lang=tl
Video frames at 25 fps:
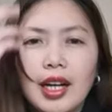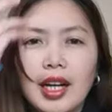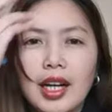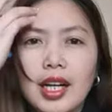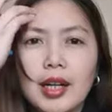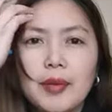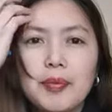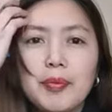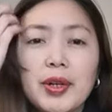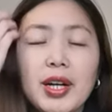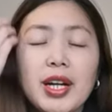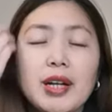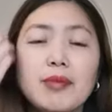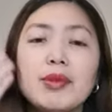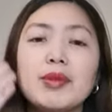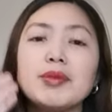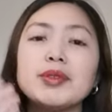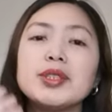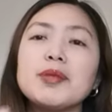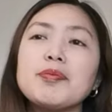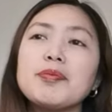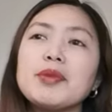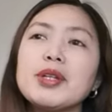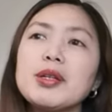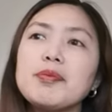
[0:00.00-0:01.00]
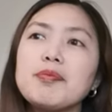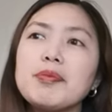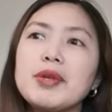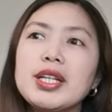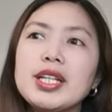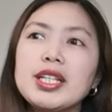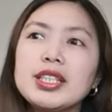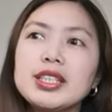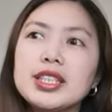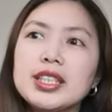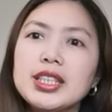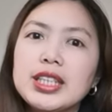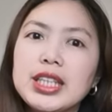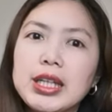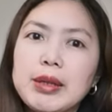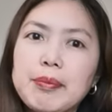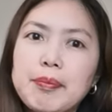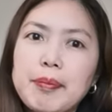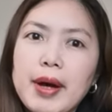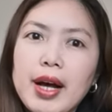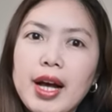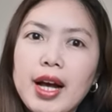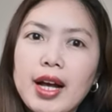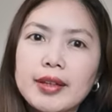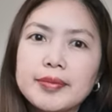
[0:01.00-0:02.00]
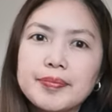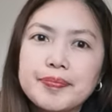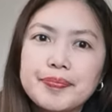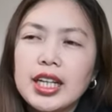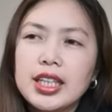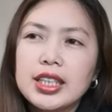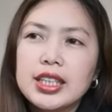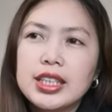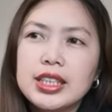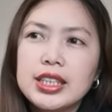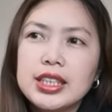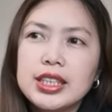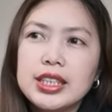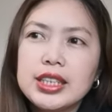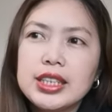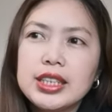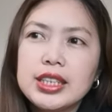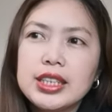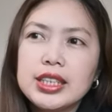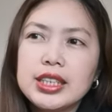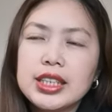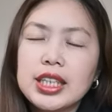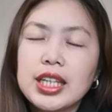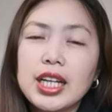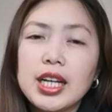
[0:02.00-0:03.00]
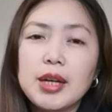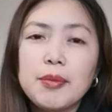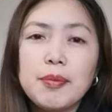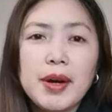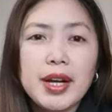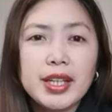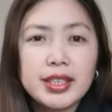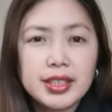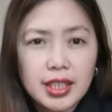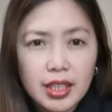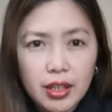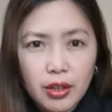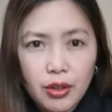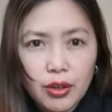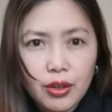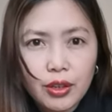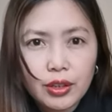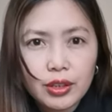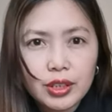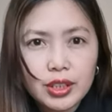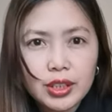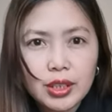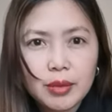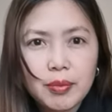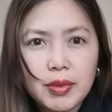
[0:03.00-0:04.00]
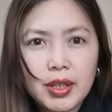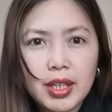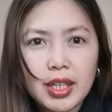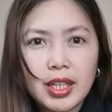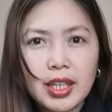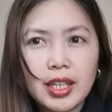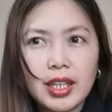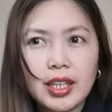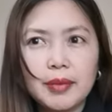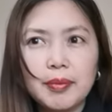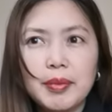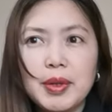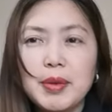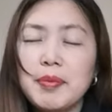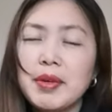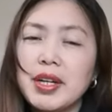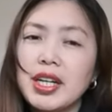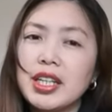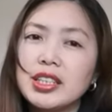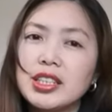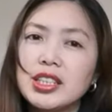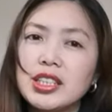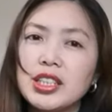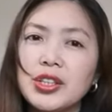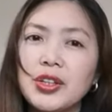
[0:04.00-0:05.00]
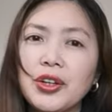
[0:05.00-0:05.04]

Uh, problem sa Pilipinas hindi pa. Ang kakabasa ko sa mga, may mga